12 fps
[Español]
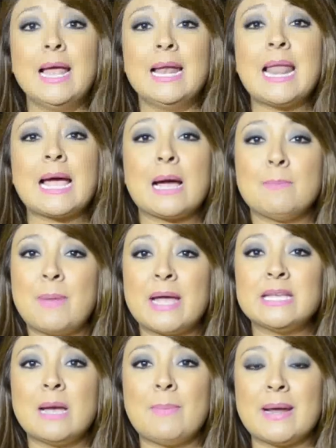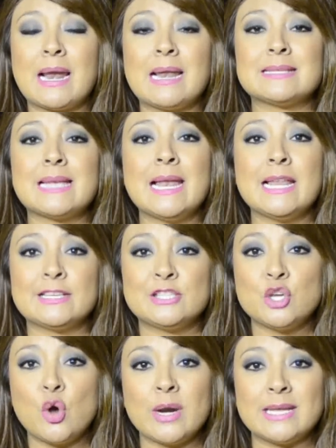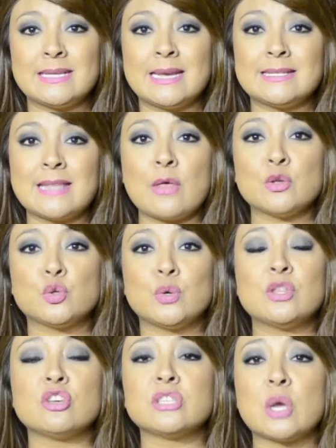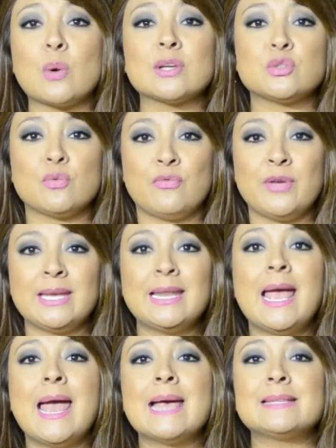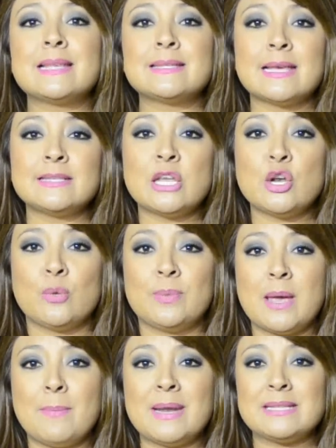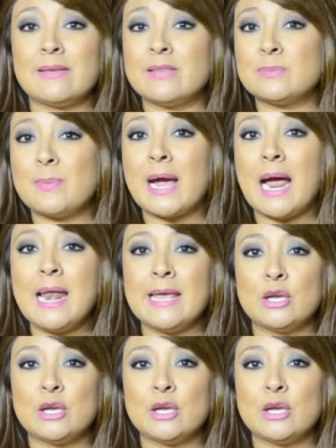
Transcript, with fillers: La campaña para las elecciones en Estados Unidos llegó a su fin. Este 6 de noviembre se despeja la